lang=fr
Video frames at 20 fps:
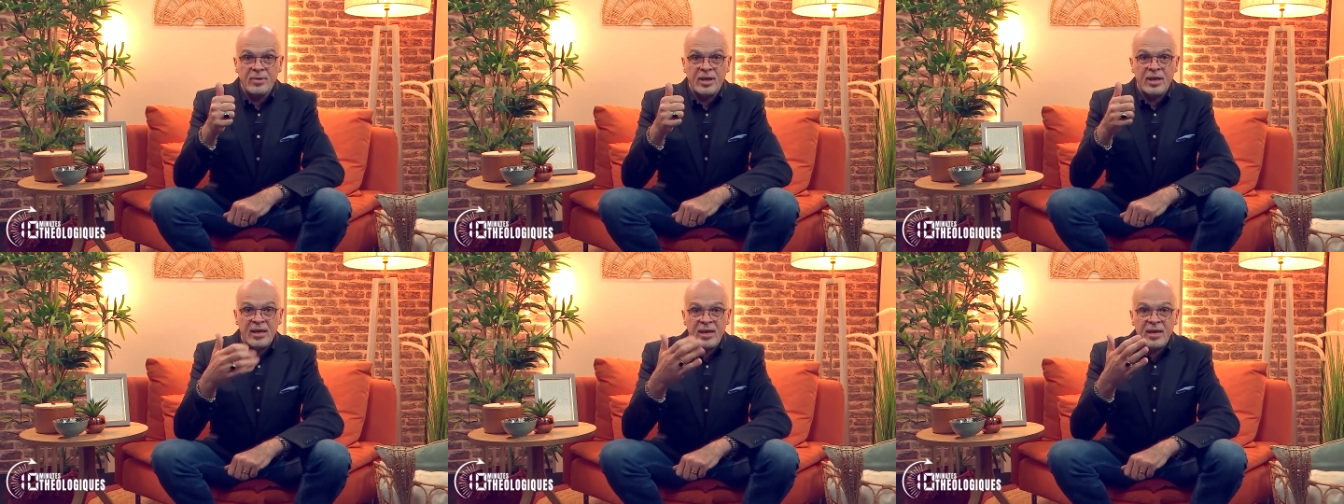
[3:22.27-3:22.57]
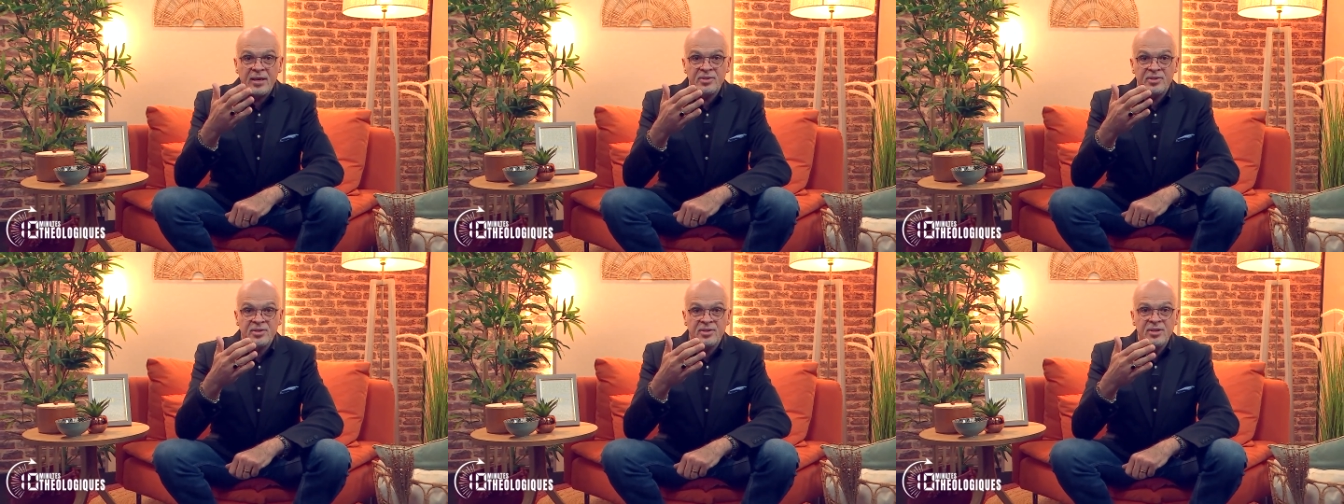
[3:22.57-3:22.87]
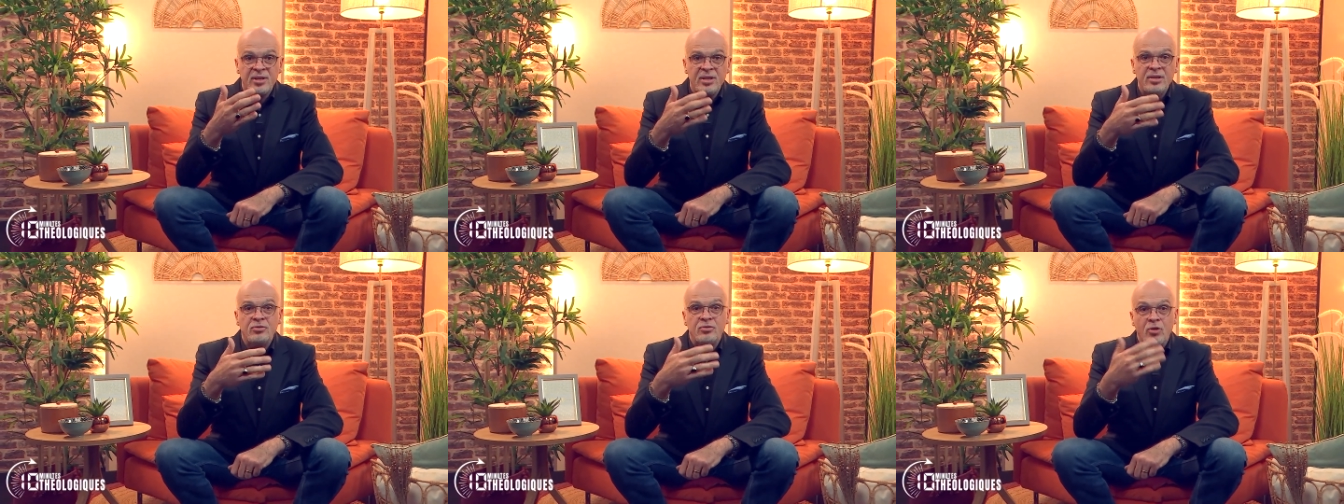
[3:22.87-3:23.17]
et
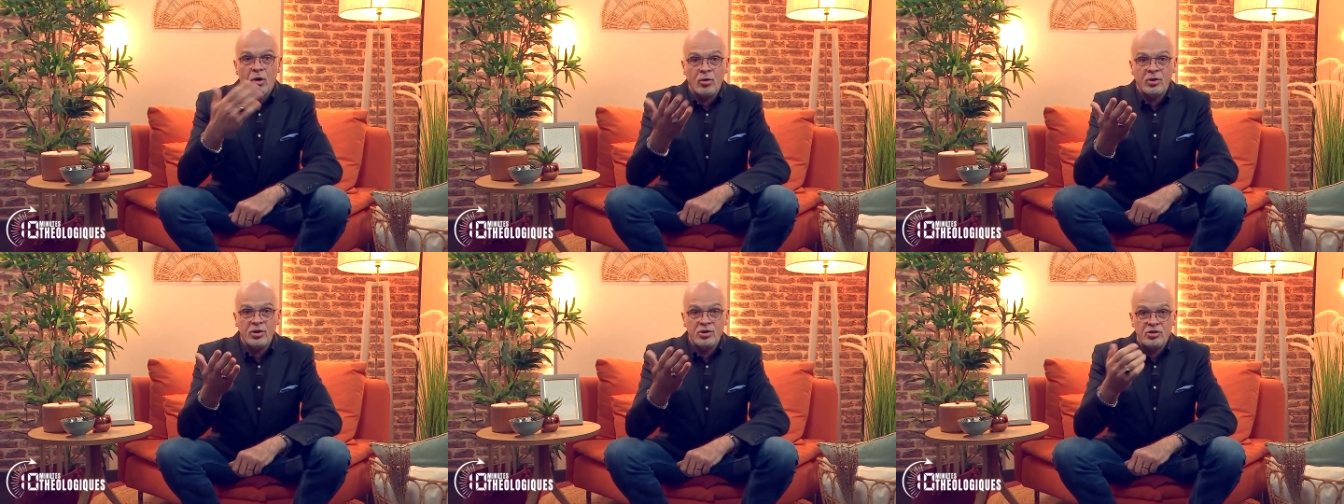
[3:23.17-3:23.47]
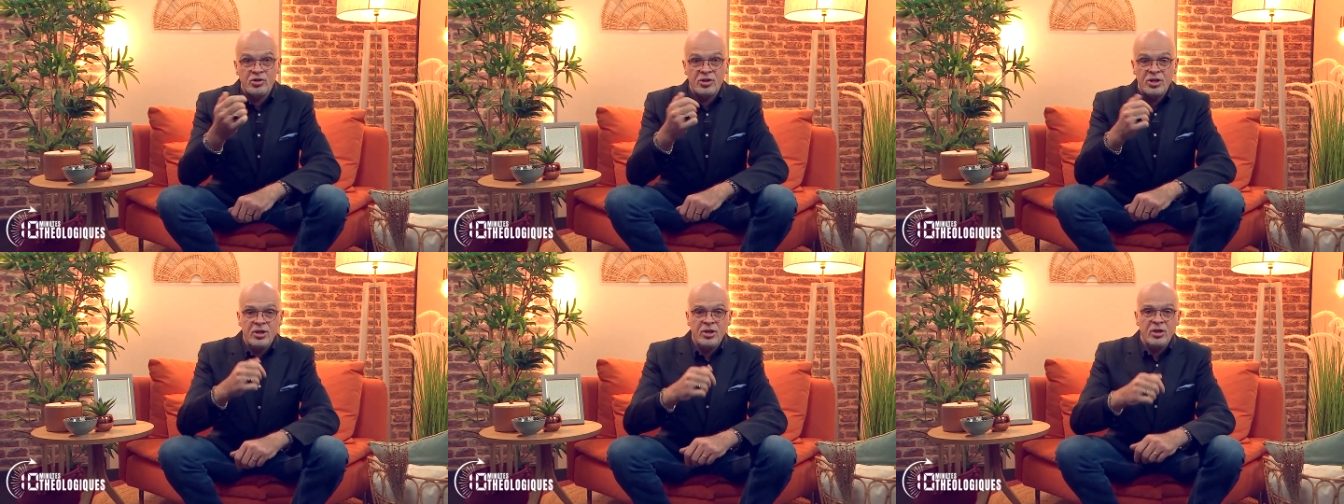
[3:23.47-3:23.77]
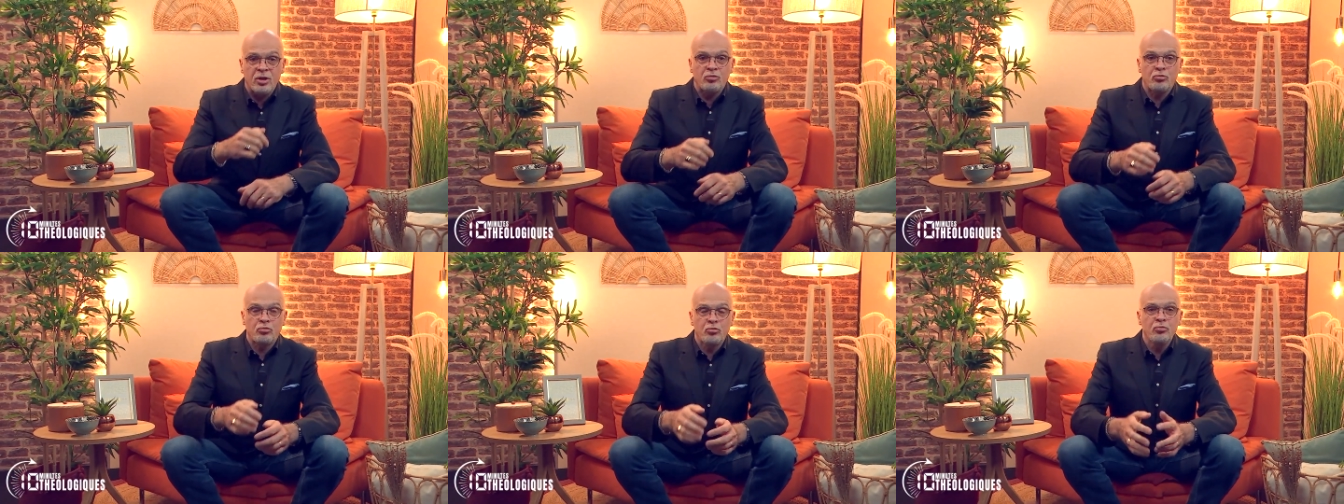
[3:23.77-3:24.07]
ainsi
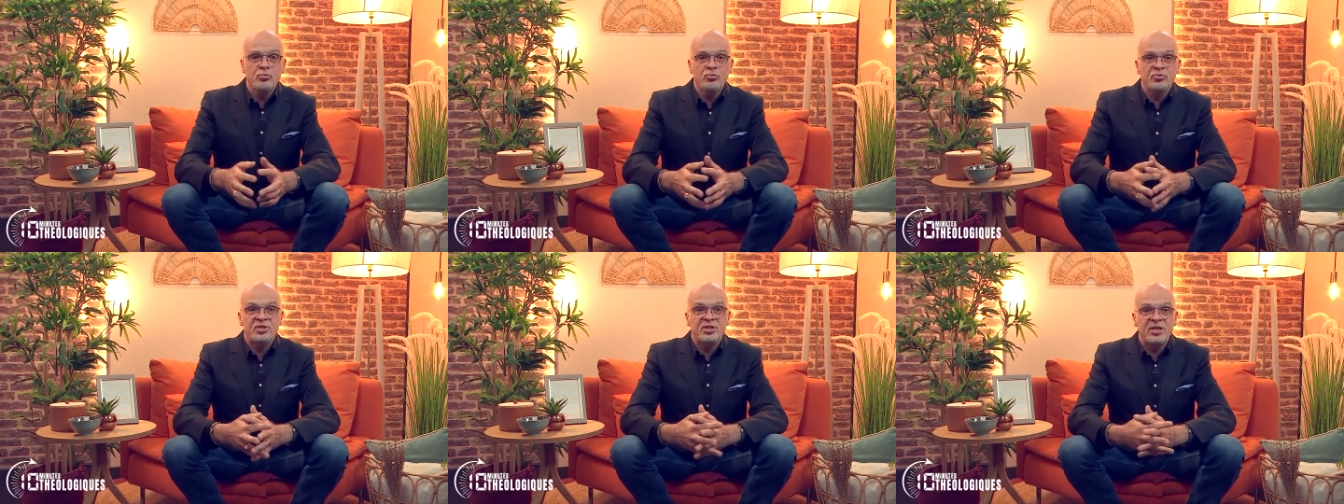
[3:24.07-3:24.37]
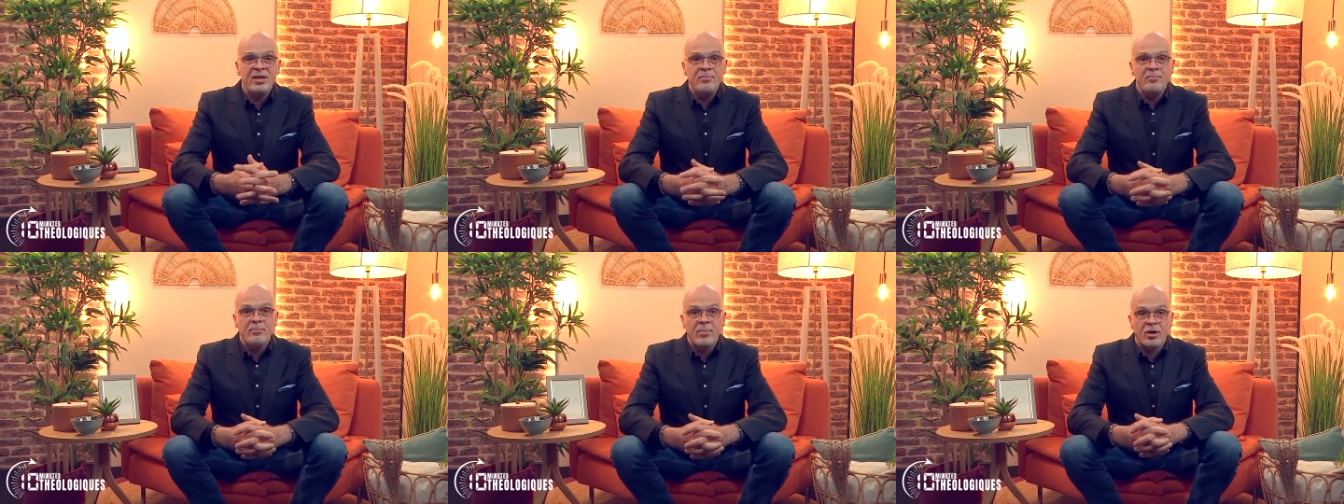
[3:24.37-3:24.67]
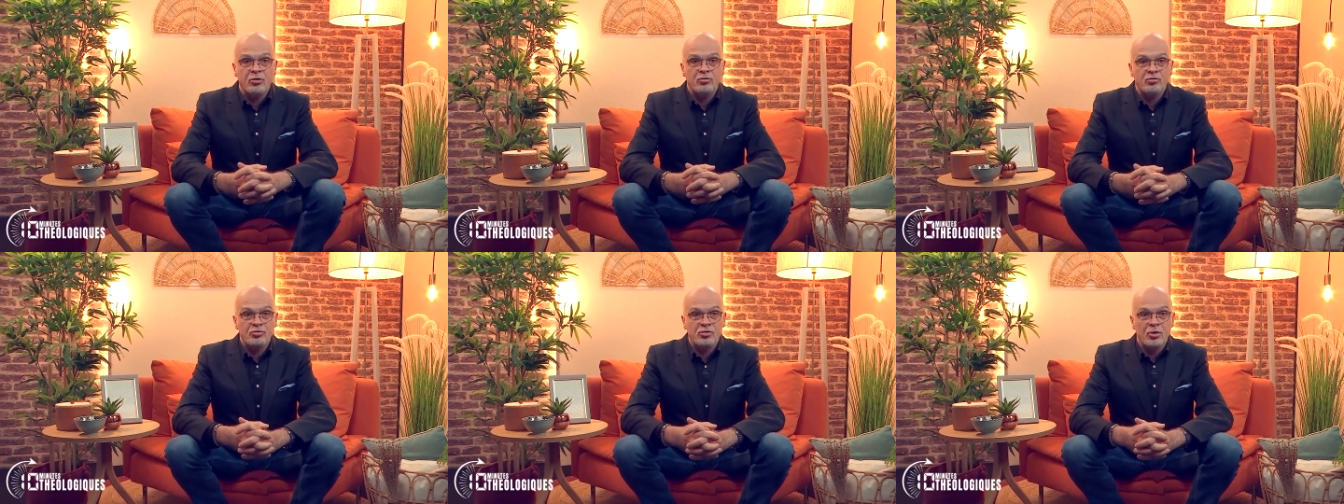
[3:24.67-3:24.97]
d'enrichir tous ces
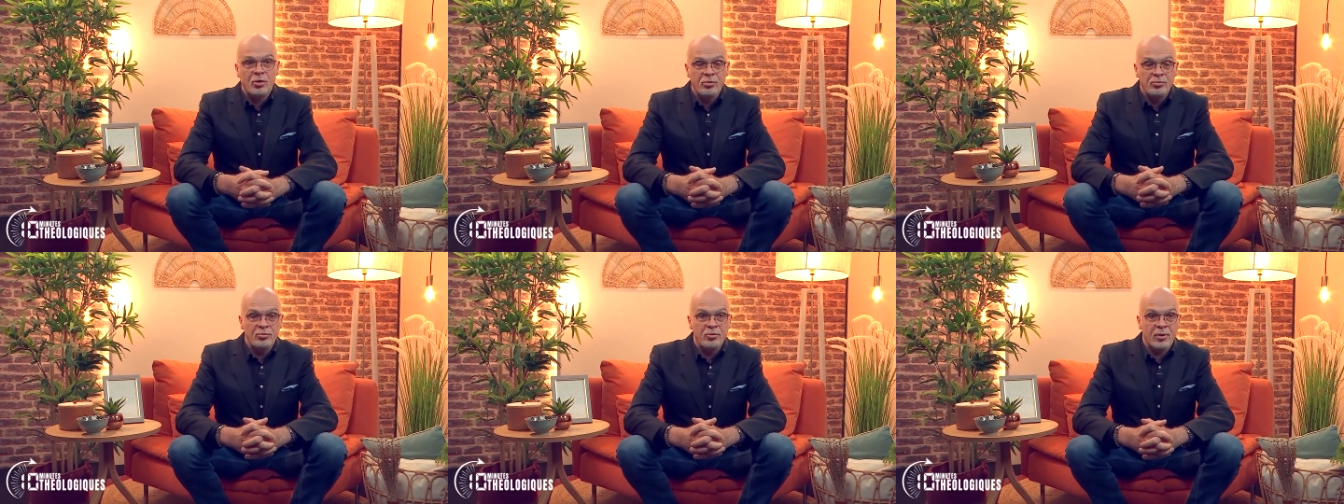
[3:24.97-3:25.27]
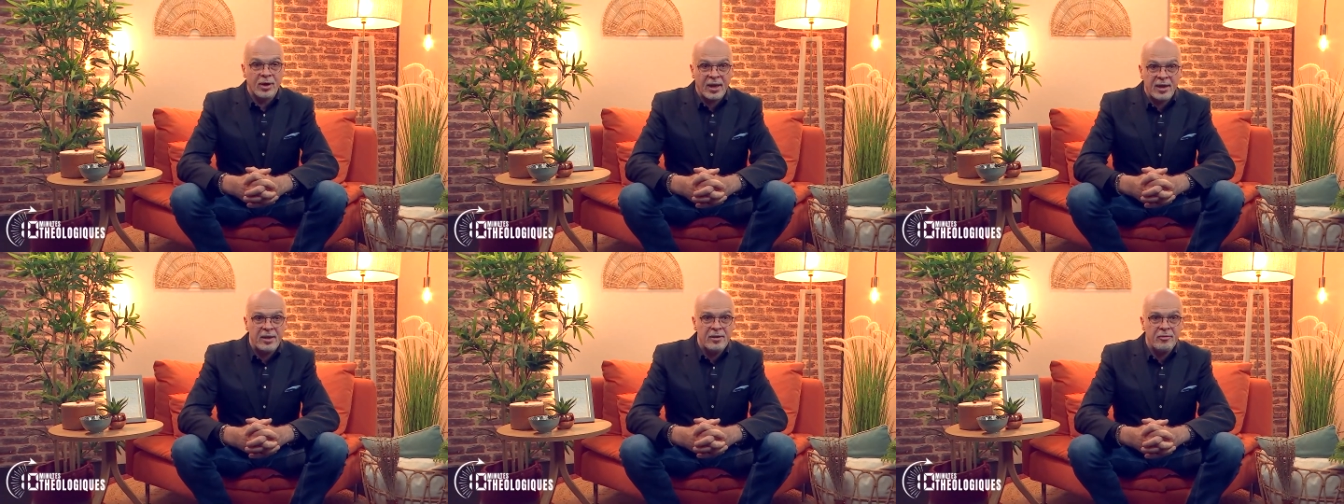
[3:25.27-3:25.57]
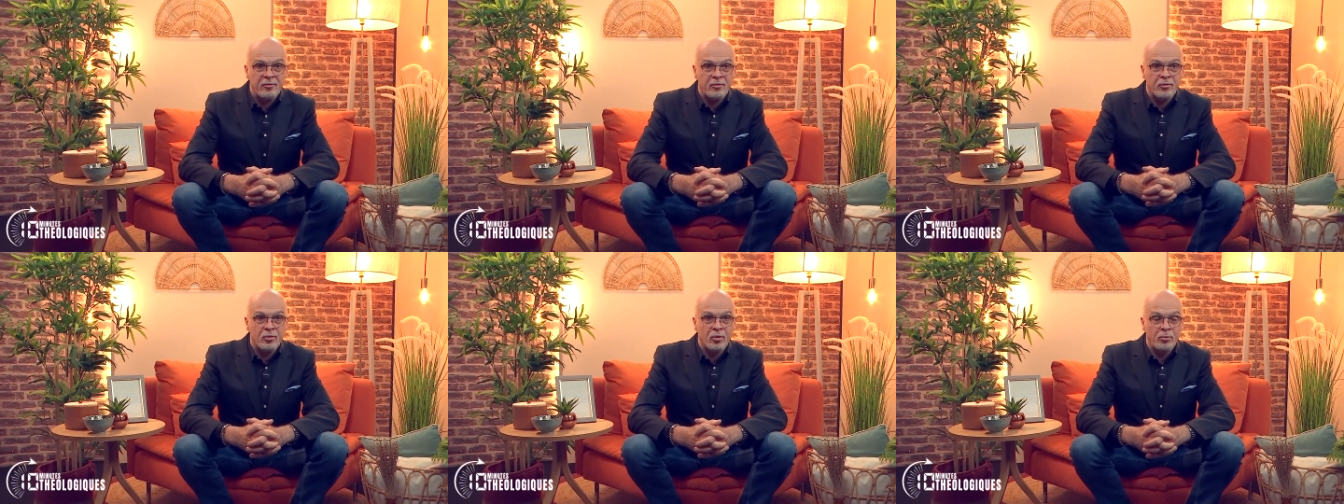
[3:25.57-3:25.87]
marchands de
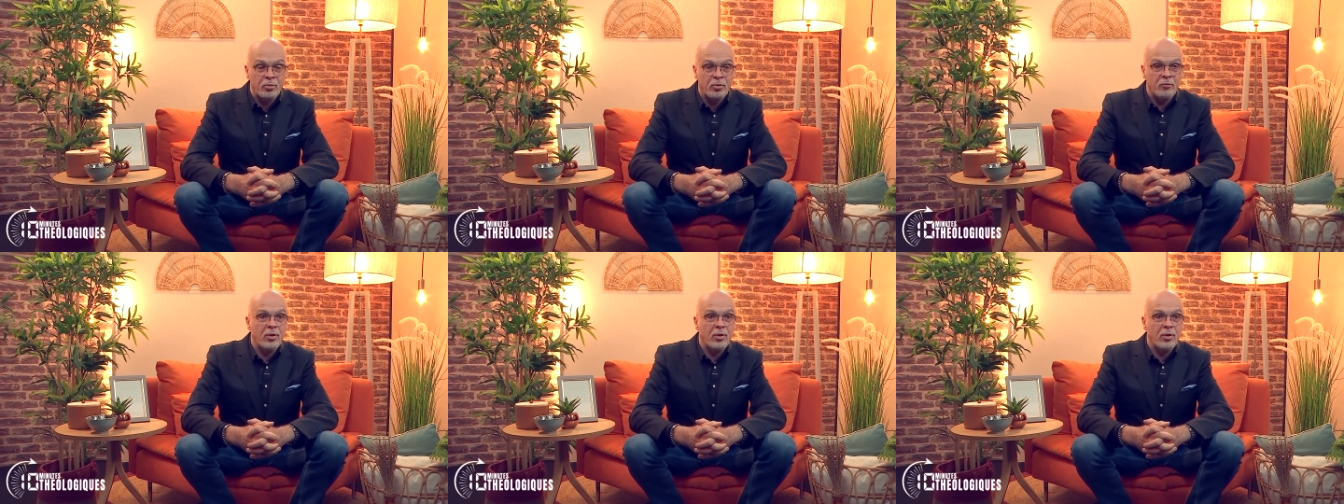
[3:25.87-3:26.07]
rêves qu'on peut